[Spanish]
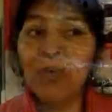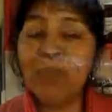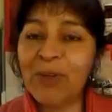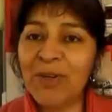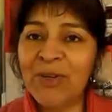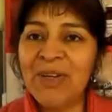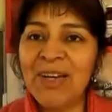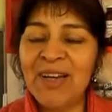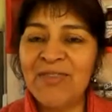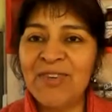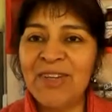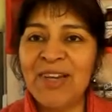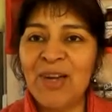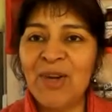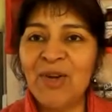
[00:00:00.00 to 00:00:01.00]
No, por ahora las
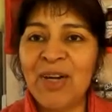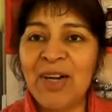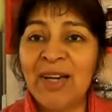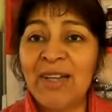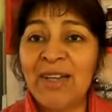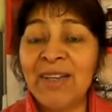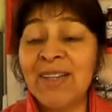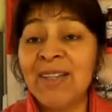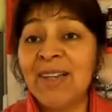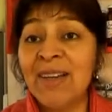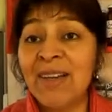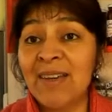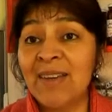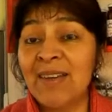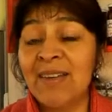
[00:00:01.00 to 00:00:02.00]
ferias locales, que esa es
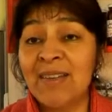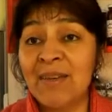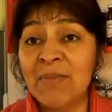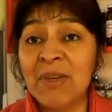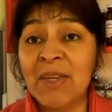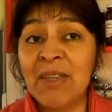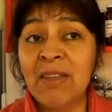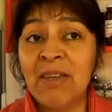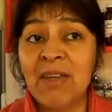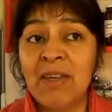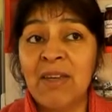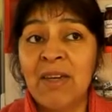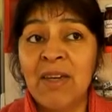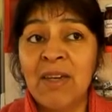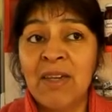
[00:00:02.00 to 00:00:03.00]
la idea también de,